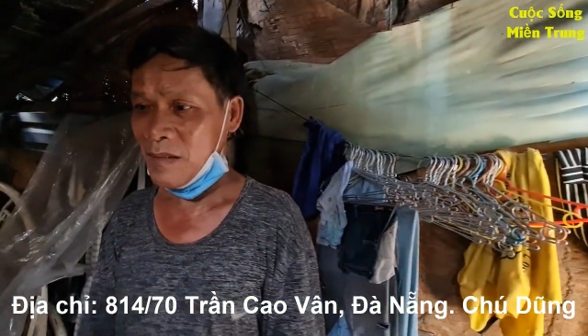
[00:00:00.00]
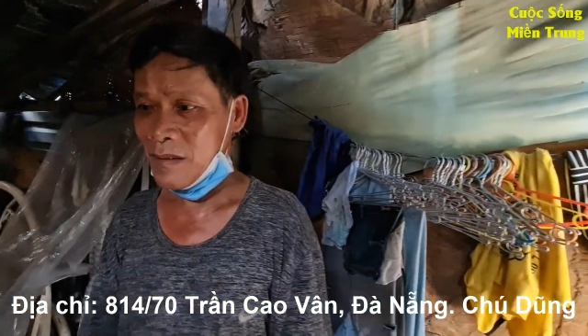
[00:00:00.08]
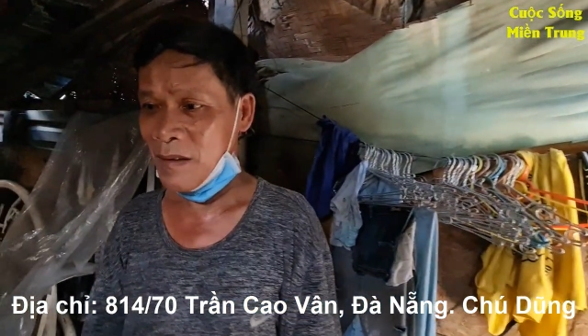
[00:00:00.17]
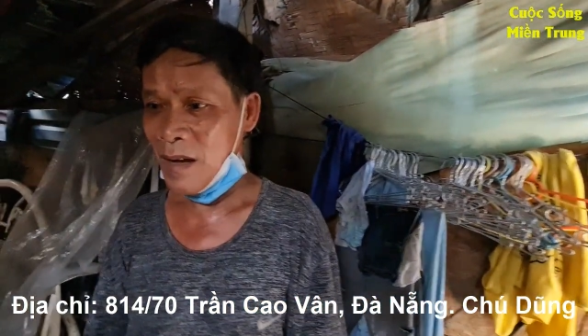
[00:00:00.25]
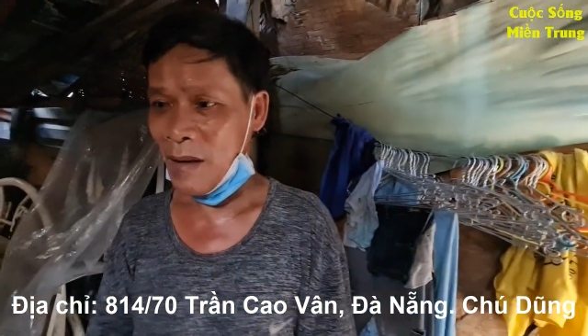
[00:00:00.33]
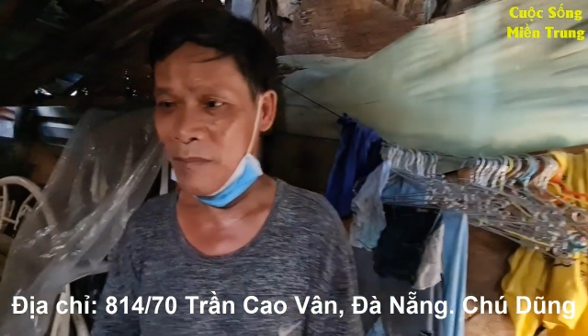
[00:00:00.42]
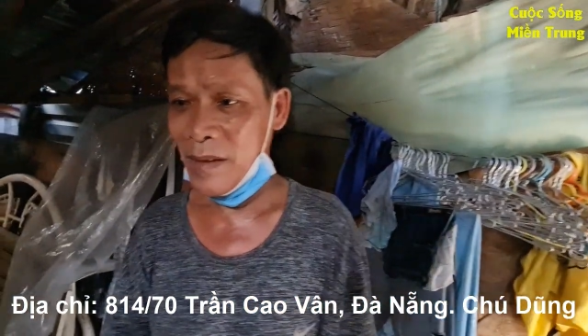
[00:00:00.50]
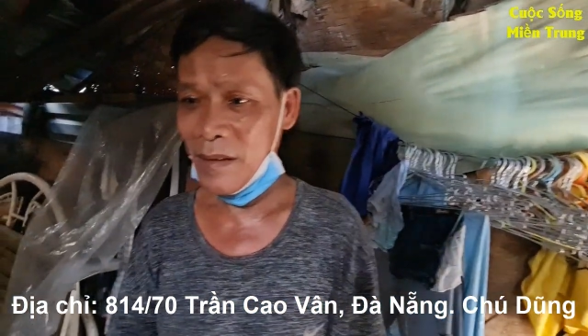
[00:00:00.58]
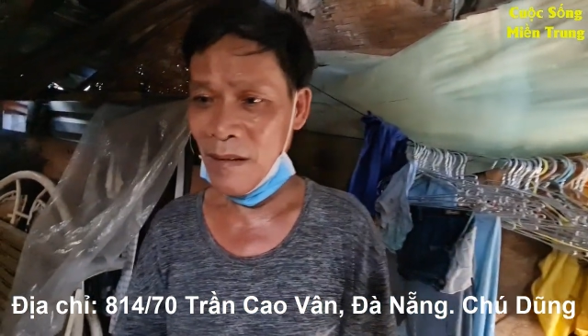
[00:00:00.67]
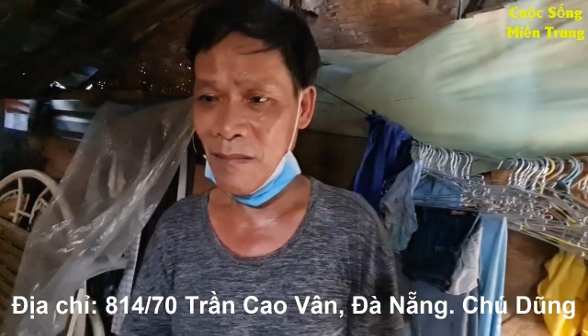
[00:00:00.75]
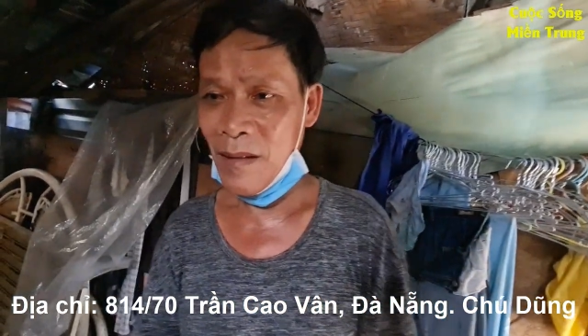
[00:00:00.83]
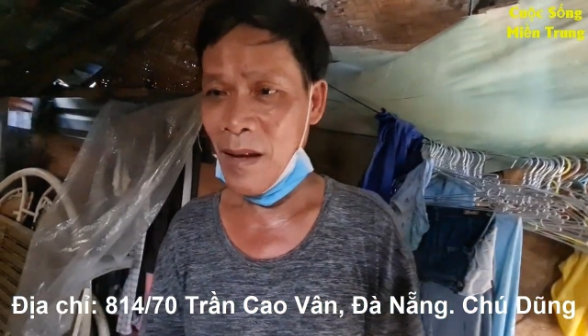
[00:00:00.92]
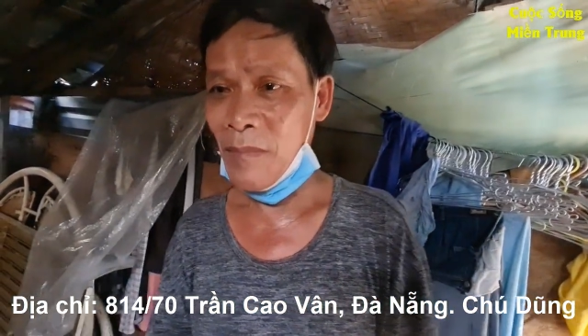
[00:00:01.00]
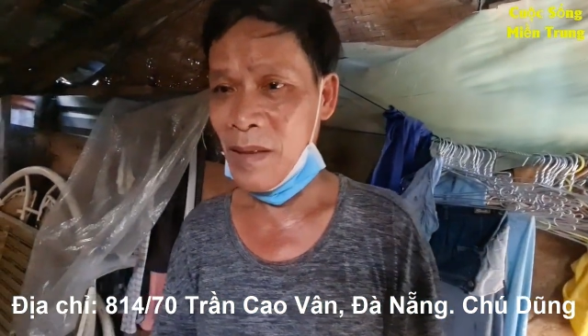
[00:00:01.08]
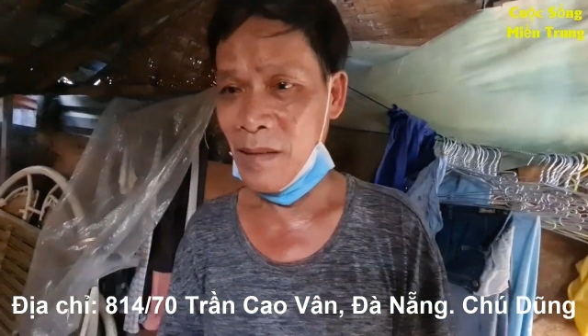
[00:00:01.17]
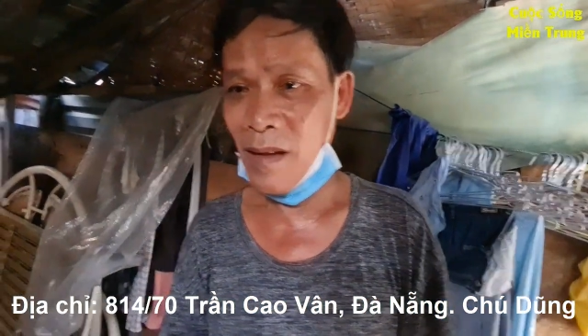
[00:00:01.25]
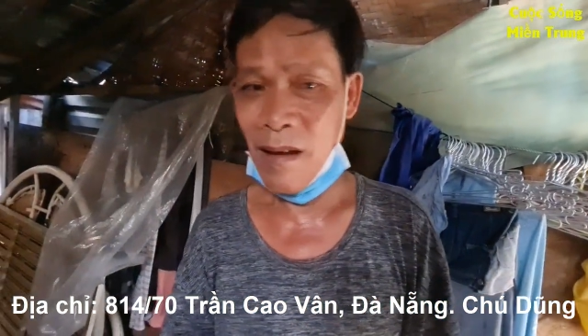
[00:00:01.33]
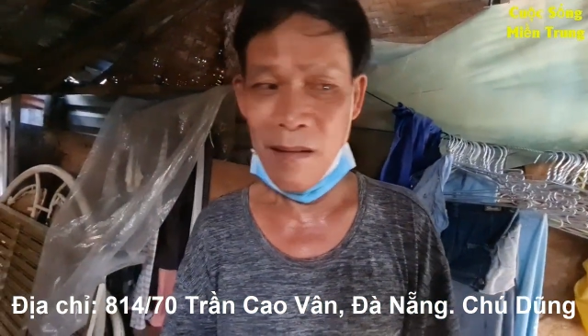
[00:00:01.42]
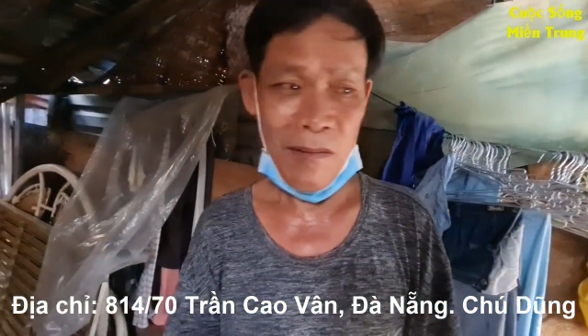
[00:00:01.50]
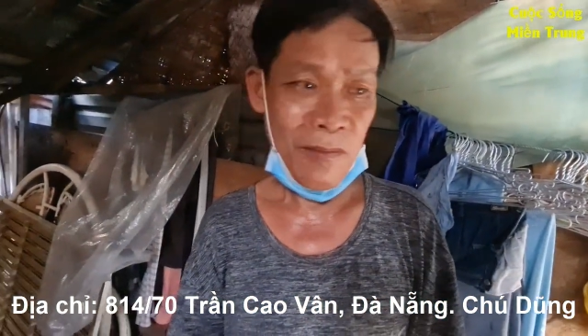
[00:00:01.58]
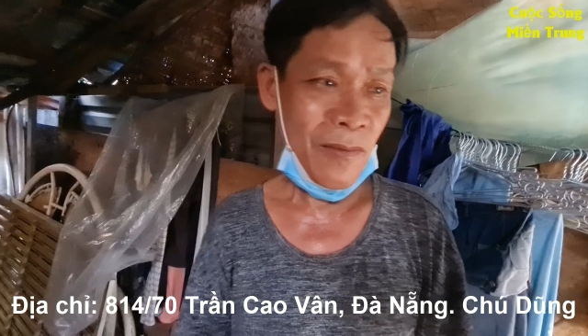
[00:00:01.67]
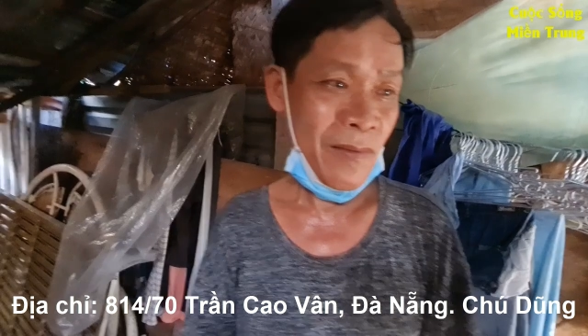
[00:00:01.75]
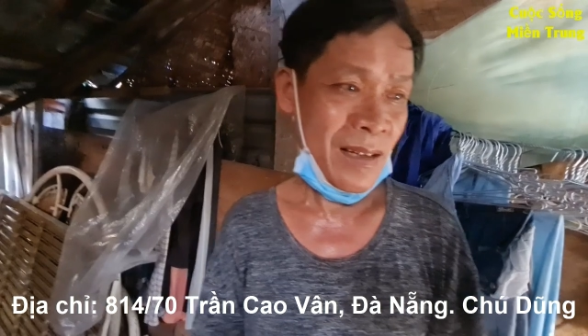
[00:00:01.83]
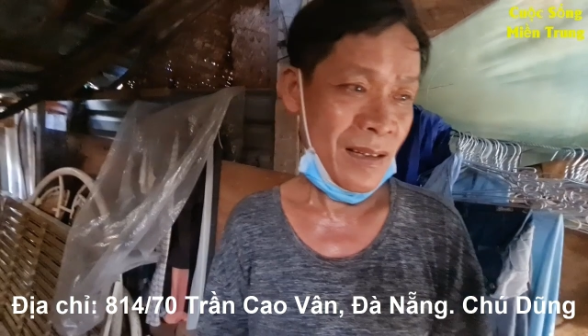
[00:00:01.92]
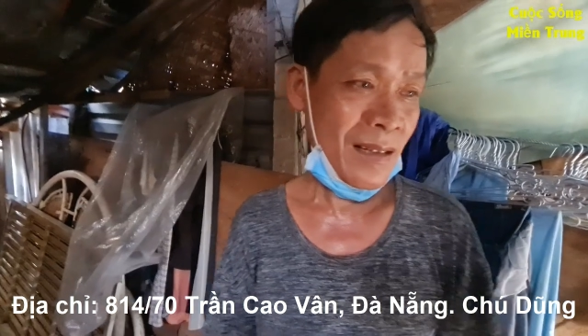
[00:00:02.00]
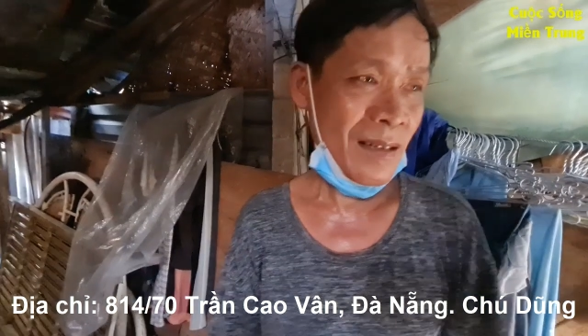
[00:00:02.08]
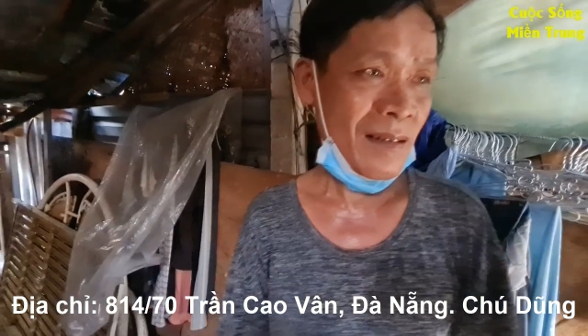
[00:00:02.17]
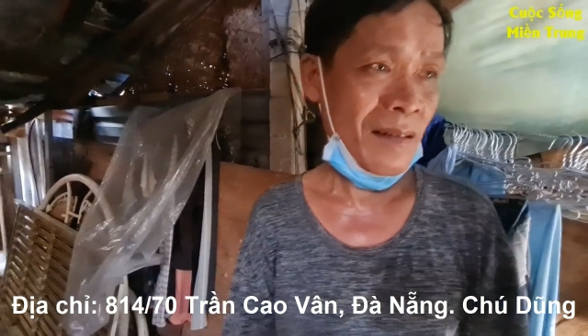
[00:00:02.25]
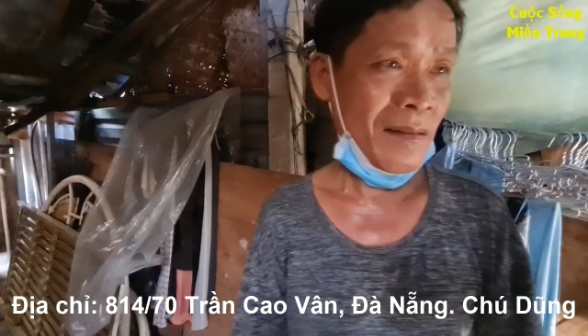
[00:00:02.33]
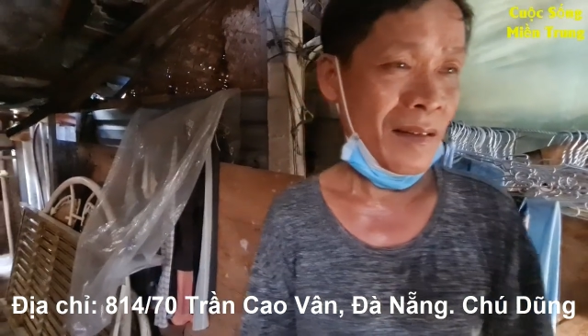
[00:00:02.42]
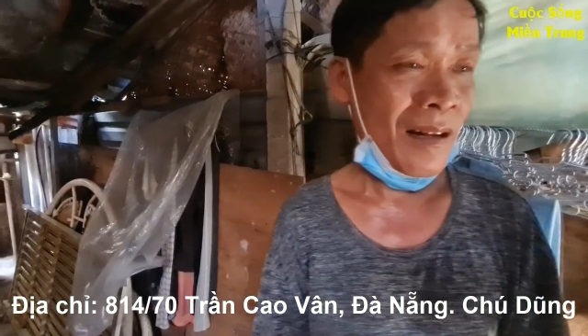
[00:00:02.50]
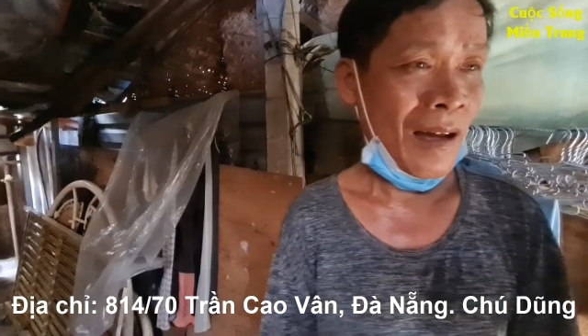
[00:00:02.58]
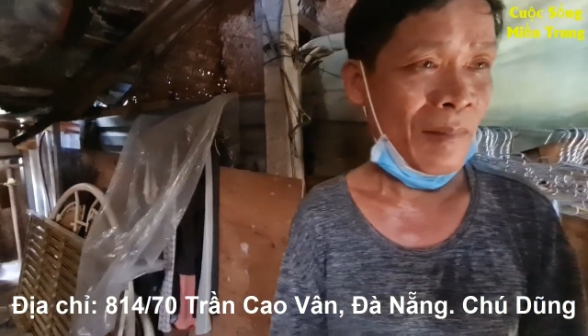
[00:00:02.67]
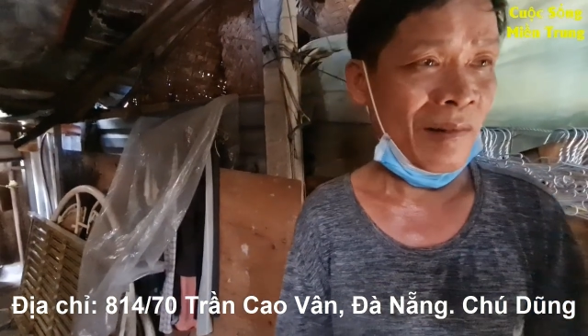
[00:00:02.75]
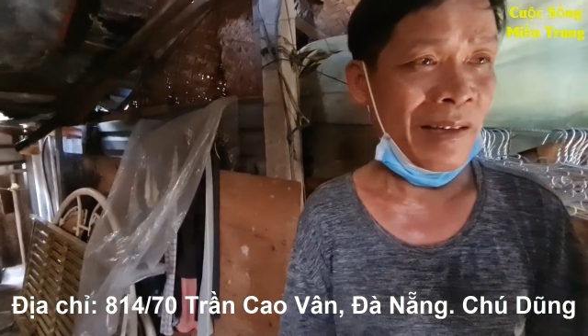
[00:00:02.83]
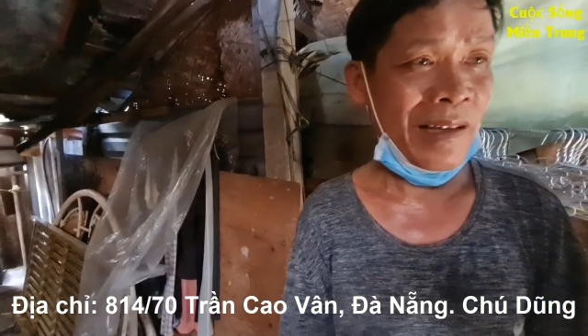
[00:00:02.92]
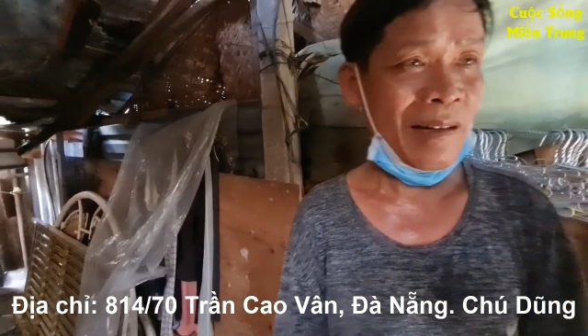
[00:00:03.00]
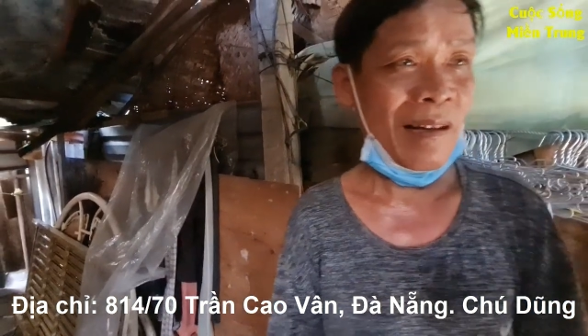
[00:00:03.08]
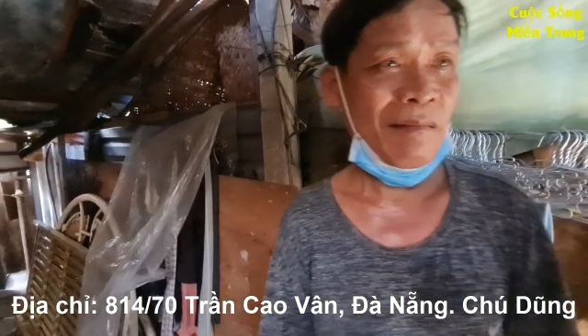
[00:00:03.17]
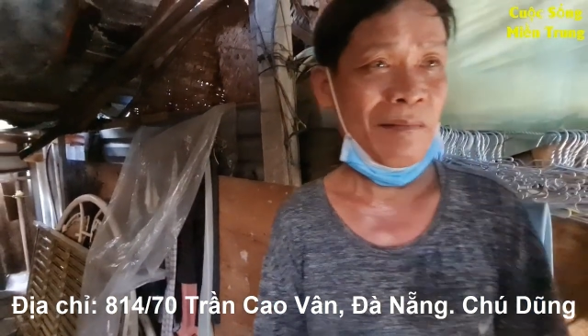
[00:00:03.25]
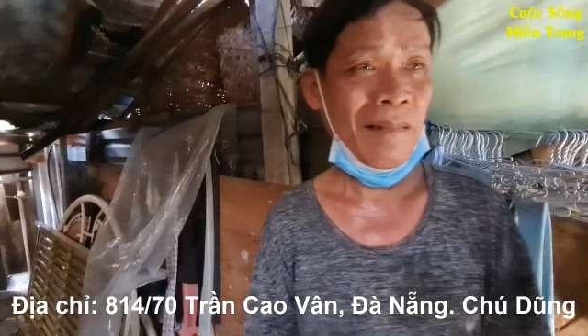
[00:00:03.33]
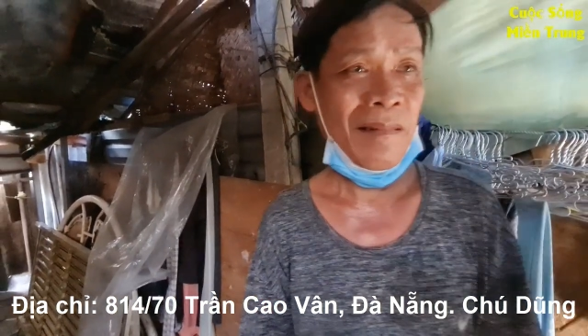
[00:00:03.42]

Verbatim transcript: ở nhà biết đâu đi làm được, la đủ công việc hết, đi làm đâu có yên đâu.